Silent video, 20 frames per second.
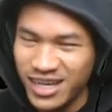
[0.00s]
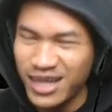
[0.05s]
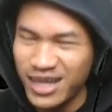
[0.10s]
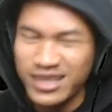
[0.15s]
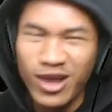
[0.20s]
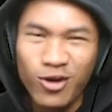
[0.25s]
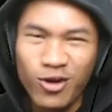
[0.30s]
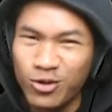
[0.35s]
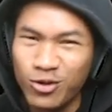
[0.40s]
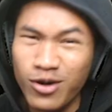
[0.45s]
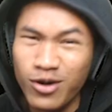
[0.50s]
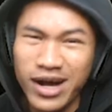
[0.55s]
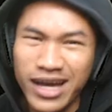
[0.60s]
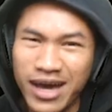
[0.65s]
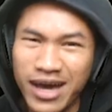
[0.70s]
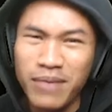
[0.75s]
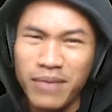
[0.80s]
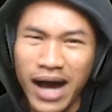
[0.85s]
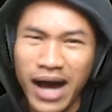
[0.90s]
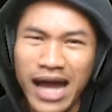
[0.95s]
nggak tahu gue
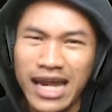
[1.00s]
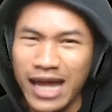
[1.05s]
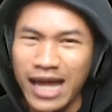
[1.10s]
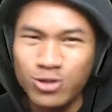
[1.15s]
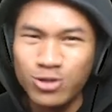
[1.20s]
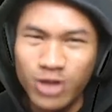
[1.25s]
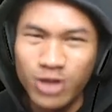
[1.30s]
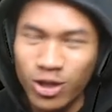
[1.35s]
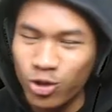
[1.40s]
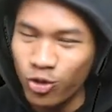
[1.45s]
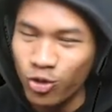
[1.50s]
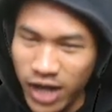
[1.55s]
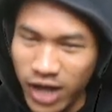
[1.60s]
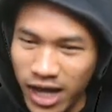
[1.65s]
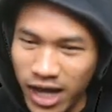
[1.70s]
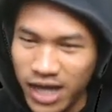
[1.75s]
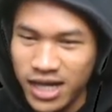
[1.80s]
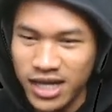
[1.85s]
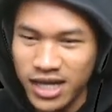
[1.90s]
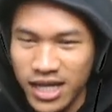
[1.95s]
kayak bakal lanjut atau
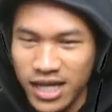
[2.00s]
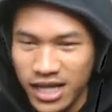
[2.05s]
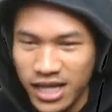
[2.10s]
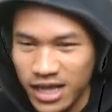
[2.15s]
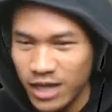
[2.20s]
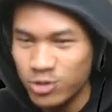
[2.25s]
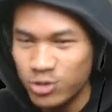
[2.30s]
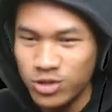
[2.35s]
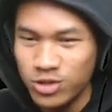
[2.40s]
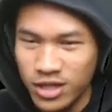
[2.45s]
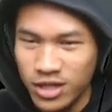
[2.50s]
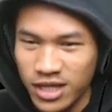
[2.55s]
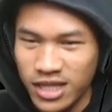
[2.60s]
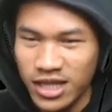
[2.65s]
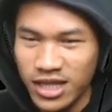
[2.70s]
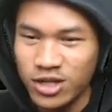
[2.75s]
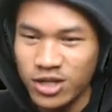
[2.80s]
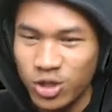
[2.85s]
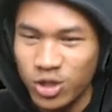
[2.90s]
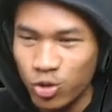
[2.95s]
enggak Langsung saja
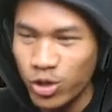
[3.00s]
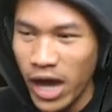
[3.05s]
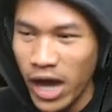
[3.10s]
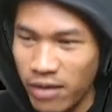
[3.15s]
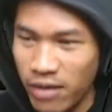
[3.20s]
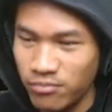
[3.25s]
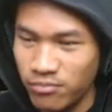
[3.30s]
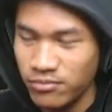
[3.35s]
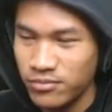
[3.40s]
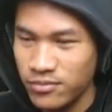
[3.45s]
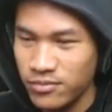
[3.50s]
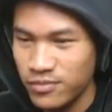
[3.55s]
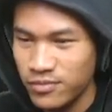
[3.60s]
kita new game